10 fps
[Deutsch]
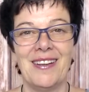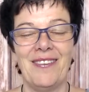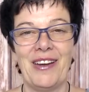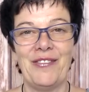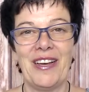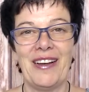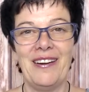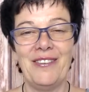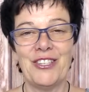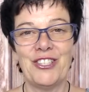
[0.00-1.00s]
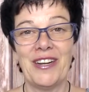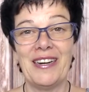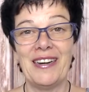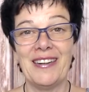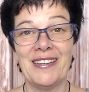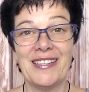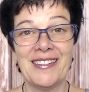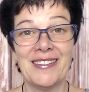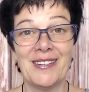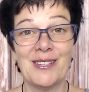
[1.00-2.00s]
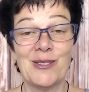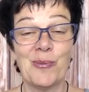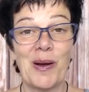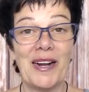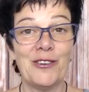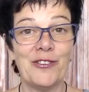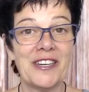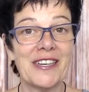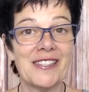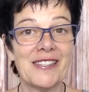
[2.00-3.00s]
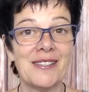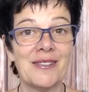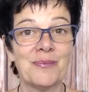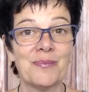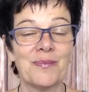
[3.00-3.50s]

werden wir alle wahrscheinlich nicht so bald vergessen.